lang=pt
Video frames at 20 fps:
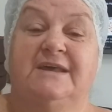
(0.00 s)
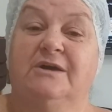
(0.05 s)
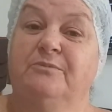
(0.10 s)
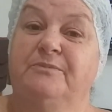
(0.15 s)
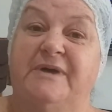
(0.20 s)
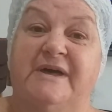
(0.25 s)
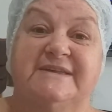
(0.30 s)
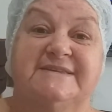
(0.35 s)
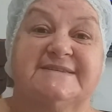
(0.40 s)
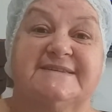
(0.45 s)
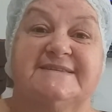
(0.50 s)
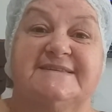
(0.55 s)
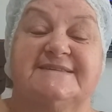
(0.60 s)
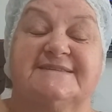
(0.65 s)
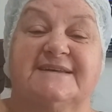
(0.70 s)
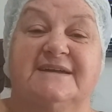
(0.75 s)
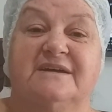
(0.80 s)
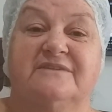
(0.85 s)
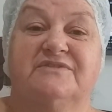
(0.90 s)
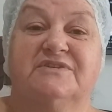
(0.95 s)
eu peço que se
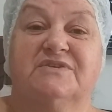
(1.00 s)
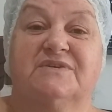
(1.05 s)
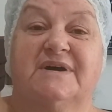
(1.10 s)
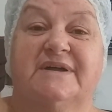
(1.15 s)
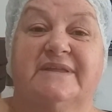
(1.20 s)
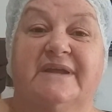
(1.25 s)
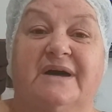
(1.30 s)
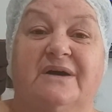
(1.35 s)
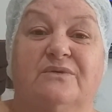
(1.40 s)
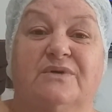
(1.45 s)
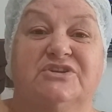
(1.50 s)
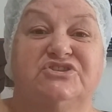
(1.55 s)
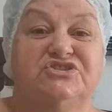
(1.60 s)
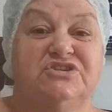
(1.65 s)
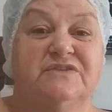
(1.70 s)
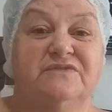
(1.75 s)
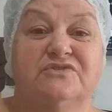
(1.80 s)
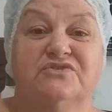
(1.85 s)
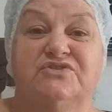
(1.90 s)
inscreva no canal, ative o